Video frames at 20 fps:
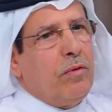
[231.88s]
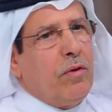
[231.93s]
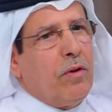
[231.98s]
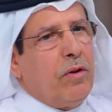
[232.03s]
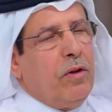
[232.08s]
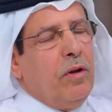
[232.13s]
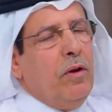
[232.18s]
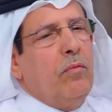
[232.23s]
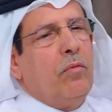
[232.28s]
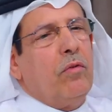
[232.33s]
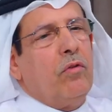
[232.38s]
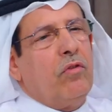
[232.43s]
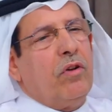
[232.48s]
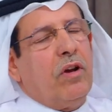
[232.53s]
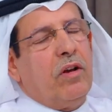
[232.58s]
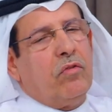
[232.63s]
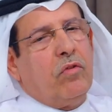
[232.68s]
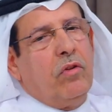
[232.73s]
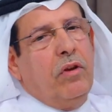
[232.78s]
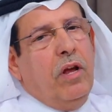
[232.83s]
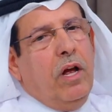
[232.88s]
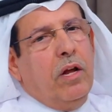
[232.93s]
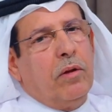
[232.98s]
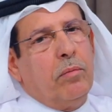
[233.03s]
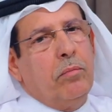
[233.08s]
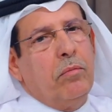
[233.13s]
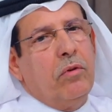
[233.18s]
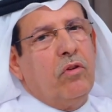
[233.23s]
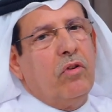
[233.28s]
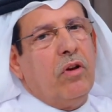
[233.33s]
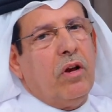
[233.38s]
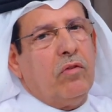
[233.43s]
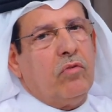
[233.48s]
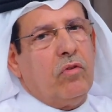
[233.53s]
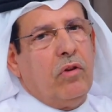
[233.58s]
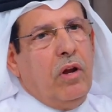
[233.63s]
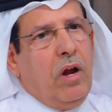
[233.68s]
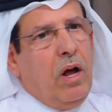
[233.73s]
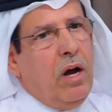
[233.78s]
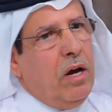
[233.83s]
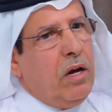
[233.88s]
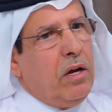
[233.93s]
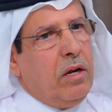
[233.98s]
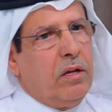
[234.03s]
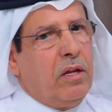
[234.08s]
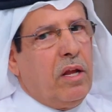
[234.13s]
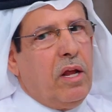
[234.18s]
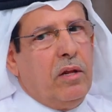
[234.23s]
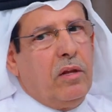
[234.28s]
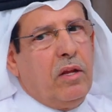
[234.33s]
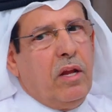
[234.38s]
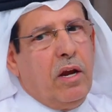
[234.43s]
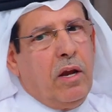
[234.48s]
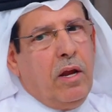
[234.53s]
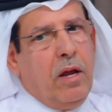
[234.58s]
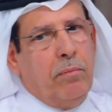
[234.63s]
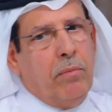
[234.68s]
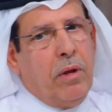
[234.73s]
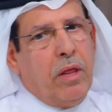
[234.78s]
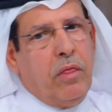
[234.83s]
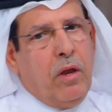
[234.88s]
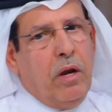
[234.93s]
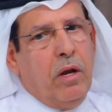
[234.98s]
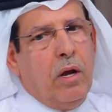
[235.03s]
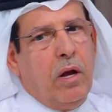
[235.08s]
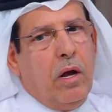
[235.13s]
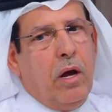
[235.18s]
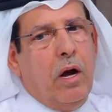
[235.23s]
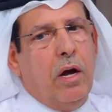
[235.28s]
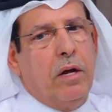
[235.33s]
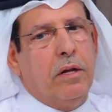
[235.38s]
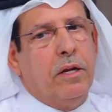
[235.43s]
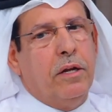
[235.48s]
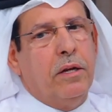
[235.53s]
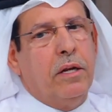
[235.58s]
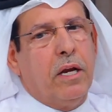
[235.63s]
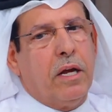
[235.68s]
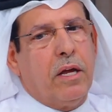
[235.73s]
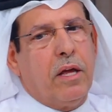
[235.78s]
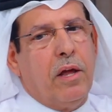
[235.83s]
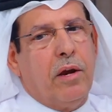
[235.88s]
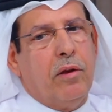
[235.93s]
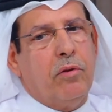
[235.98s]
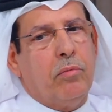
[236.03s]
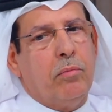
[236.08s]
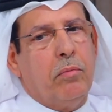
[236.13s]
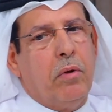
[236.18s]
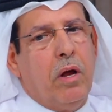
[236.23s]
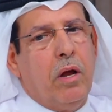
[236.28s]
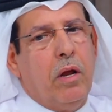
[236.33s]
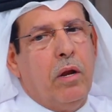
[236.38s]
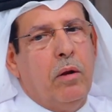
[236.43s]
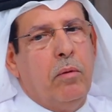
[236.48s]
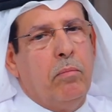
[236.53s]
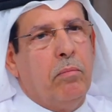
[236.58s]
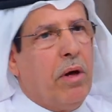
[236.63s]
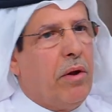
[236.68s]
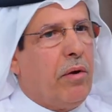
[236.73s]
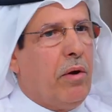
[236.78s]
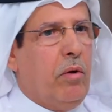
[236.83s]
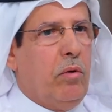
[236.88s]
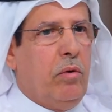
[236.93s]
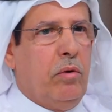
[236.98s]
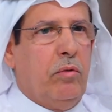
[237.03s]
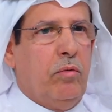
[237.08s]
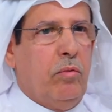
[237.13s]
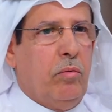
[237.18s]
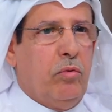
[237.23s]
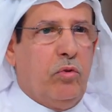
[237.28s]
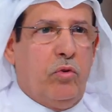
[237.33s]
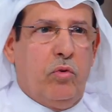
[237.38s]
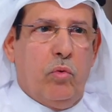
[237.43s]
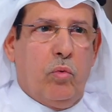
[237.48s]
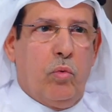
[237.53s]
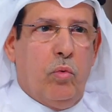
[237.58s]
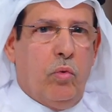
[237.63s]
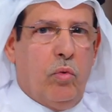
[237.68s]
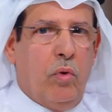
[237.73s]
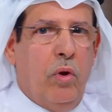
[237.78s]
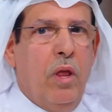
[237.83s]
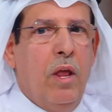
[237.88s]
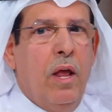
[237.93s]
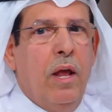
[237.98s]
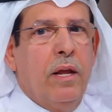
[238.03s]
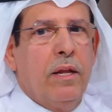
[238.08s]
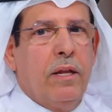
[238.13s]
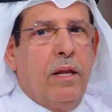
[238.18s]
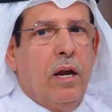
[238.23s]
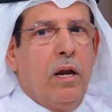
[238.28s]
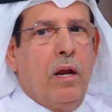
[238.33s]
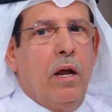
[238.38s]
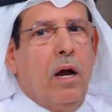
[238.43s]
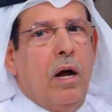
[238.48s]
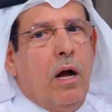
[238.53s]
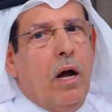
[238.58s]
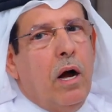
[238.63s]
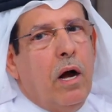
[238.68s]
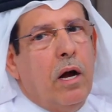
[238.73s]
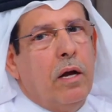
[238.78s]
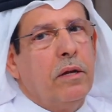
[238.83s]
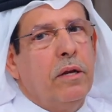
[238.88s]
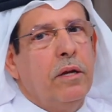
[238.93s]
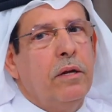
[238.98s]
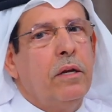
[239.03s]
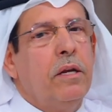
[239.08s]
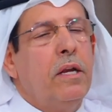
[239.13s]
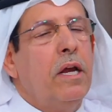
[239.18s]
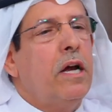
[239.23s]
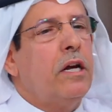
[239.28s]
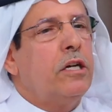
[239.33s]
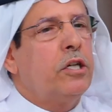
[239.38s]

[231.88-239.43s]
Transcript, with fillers: تختلف الشخصيات من شخص الى اخر تلقى مثلا قائد عنده كاريزما المرح والسرور بالضبط. تلقى قائد عنده